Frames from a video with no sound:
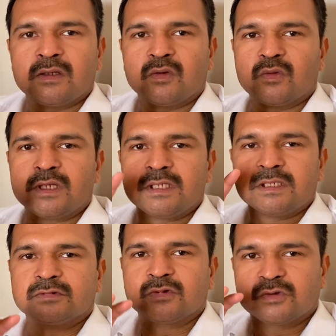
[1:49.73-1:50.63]
क्योंकि
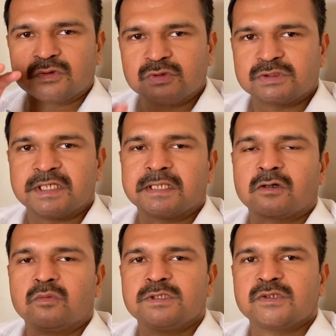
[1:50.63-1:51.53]
जो स्टेट का
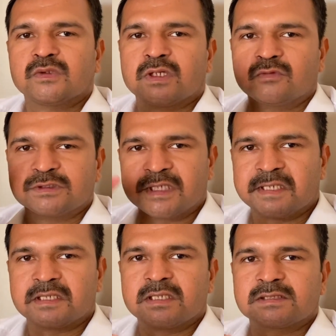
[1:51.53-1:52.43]
ओबीसी होता है वो स्टेट
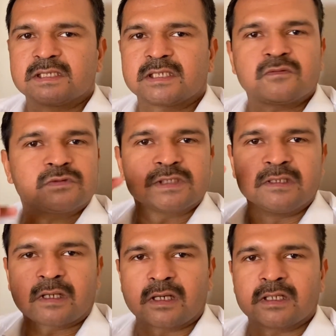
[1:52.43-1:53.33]
के अंदर चल रहा है वो
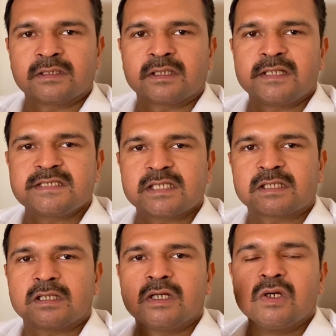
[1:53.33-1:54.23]
सेंट्रल के अंदर नहीं
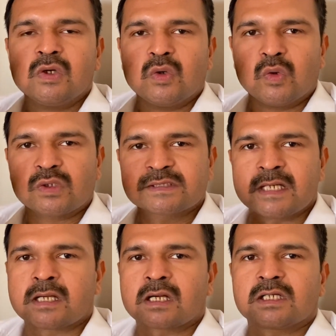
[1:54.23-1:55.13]
चलता और
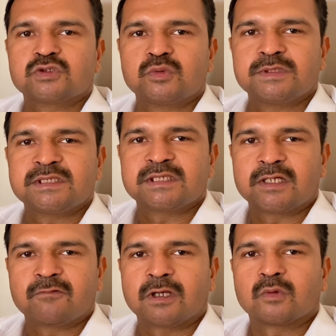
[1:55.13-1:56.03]
सेंट्रल का जो ओबीसी
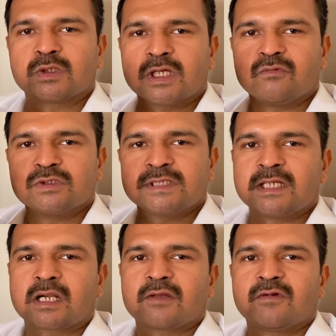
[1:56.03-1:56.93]
सर्टिफिकेट होता है वो
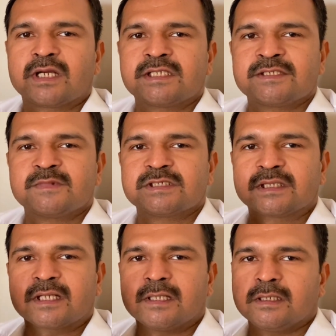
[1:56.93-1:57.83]
सेंटर की वैकेंसी में
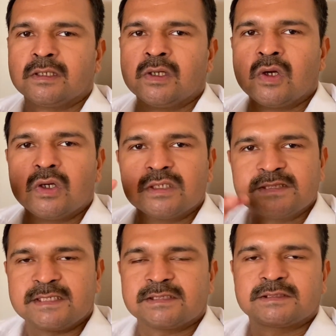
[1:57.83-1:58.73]
चलता है
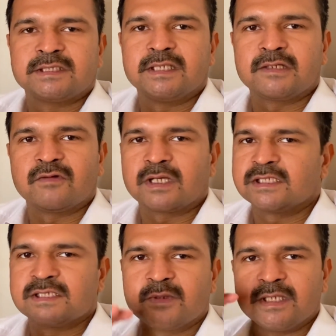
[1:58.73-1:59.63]
स्टेट की
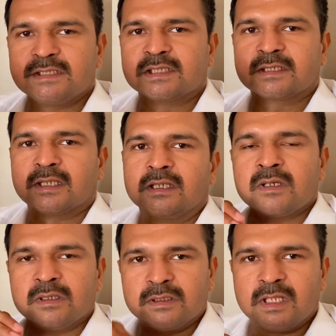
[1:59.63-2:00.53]
वैकेंसी में नहीं चलता है
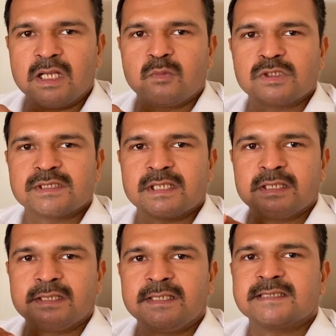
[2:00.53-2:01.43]
दिल्ली पुलिस है
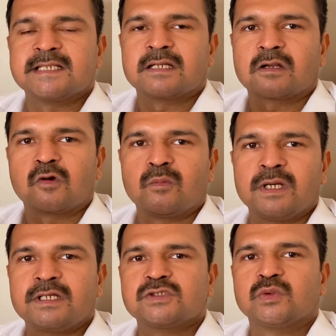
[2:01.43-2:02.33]
ये सेंट्रल
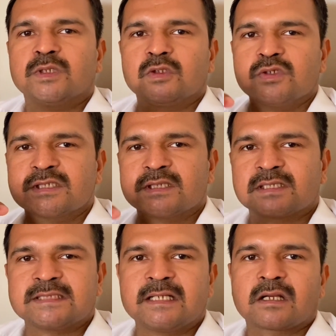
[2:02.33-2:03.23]
गवर्नमेंट की जॉब है तो अंदर
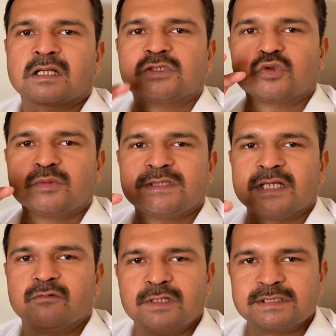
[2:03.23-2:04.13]
सेंट्रल का जो ओबीसी है
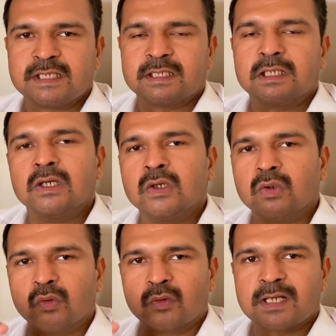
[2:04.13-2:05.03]
वही चलेगा
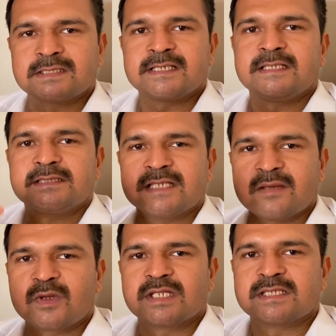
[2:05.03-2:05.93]
और ऐसे ही
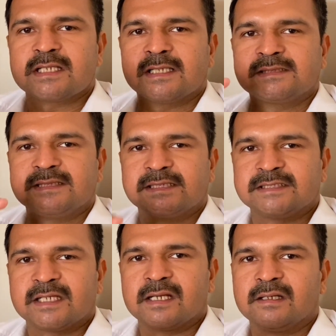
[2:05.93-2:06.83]
सेम केस है एस
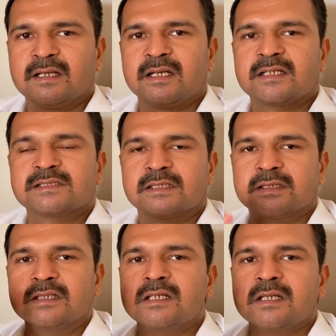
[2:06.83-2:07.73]
सी कैंडिडेट के साथ
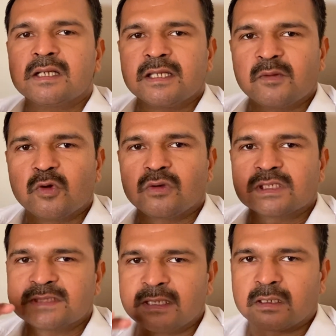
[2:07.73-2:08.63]
कि भाई उनका
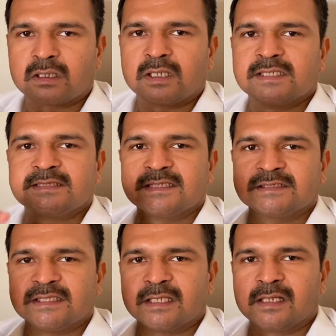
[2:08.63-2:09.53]
सेंट्रल का एस
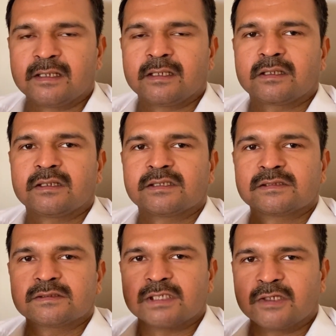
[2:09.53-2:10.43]
सी कैंडिडेट के
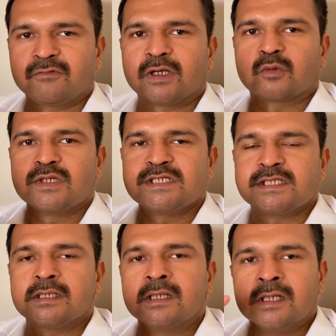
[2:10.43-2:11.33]
सर्टिफिकेट होने
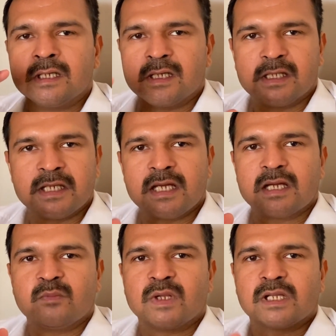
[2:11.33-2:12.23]
चाहिए ये
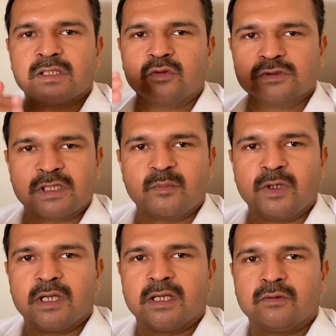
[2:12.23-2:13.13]
मेरे एक दोस्त है
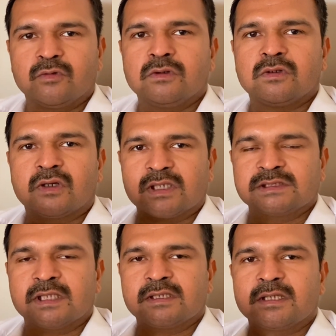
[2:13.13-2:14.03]
मीणा है वो
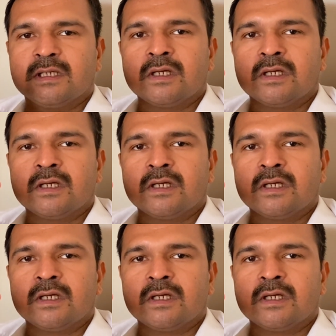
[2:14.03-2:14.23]
राजस्थान के